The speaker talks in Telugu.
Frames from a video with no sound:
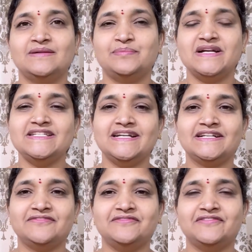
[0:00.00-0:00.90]

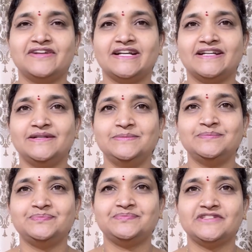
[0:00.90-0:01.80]
పంచాంగం వివరణ
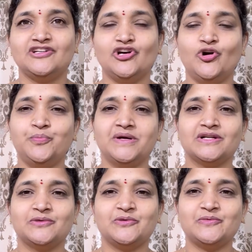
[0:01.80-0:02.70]
నవంబర్
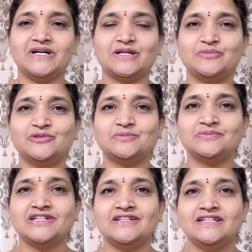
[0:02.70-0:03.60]
గురువారము
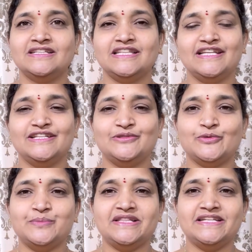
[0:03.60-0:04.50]
తేదీ
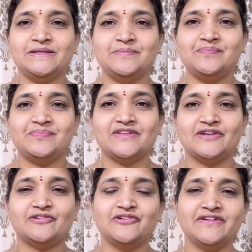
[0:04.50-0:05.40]
తొమ్మిది
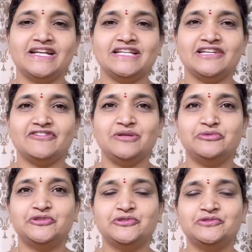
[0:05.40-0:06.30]
రెండు వేల ఇరవై
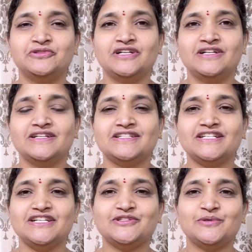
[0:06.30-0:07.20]
మూడు శ్రీ
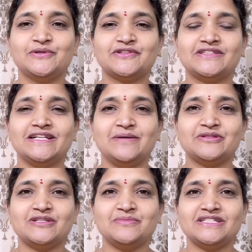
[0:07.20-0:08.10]
శోభకృతనామ
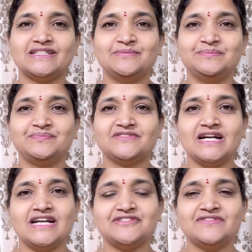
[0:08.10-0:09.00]
సంవత్సరం
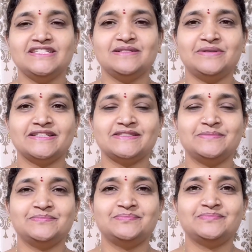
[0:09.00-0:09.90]
ఆశ్వీజ మాసం
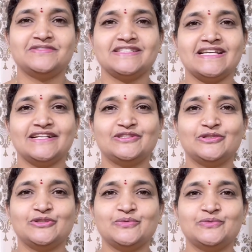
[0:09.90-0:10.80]

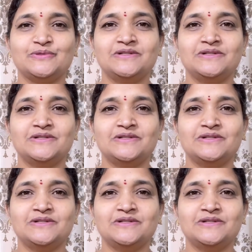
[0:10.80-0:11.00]
శరదృతువు